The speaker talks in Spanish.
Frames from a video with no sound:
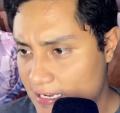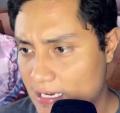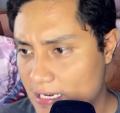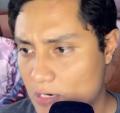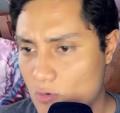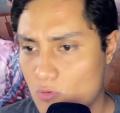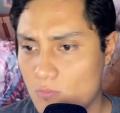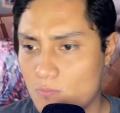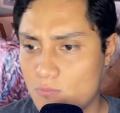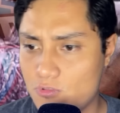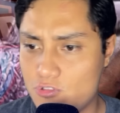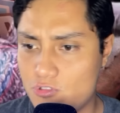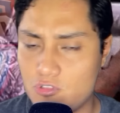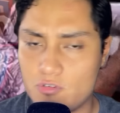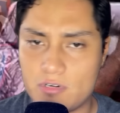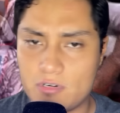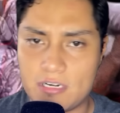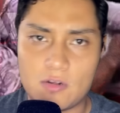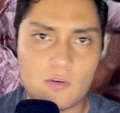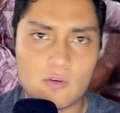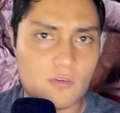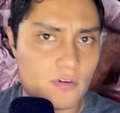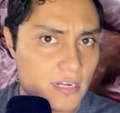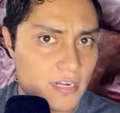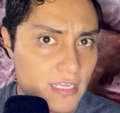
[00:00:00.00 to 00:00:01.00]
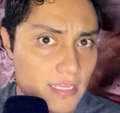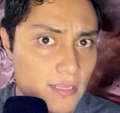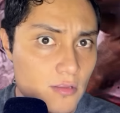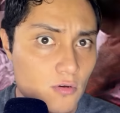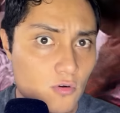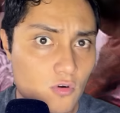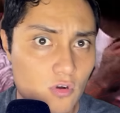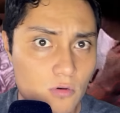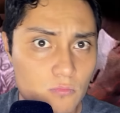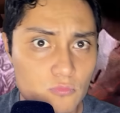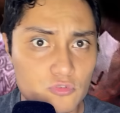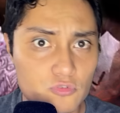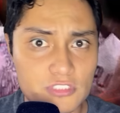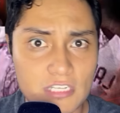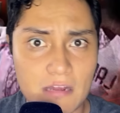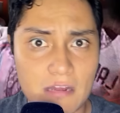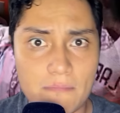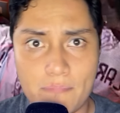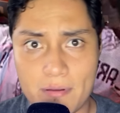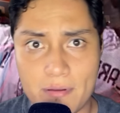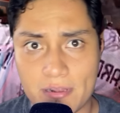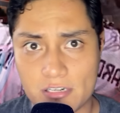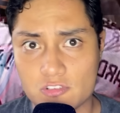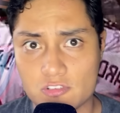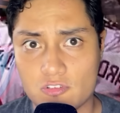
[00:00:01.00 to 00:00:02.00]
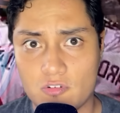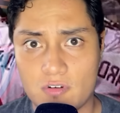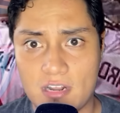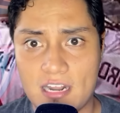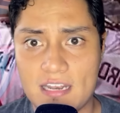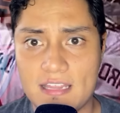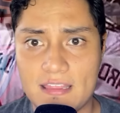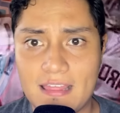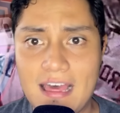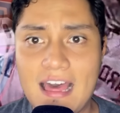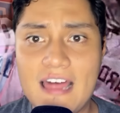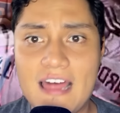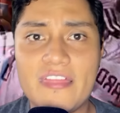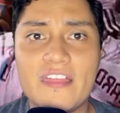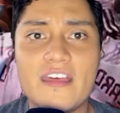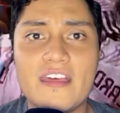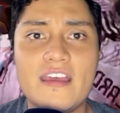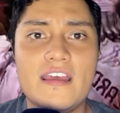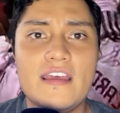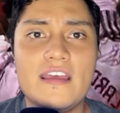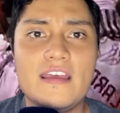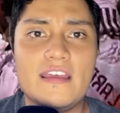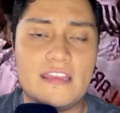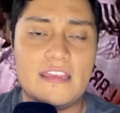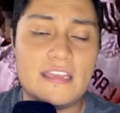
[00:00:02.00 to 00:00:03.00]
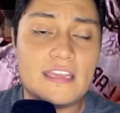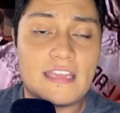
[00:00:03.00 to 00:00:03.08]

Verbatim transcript: con mucho recorrido, con mucha personalidad y